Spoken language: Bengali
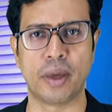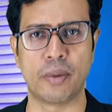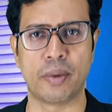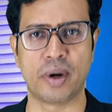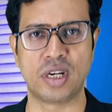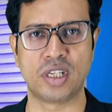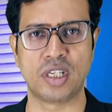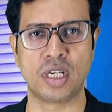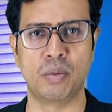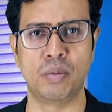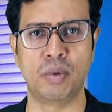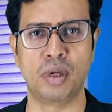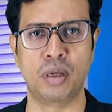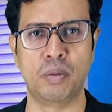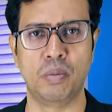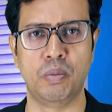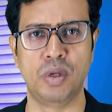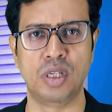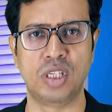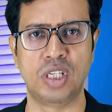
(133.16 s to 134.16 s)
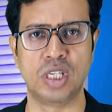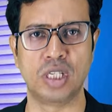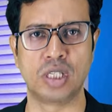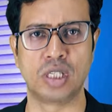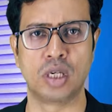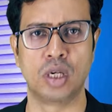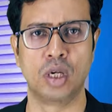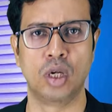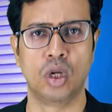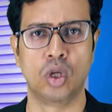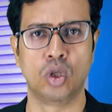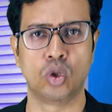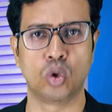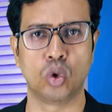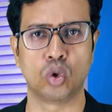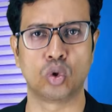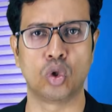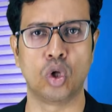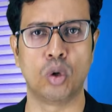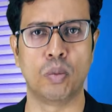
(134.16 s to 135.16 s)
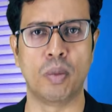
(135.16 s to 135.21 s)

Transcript: ক্যামেরার সামনে বিশেষ তথ্য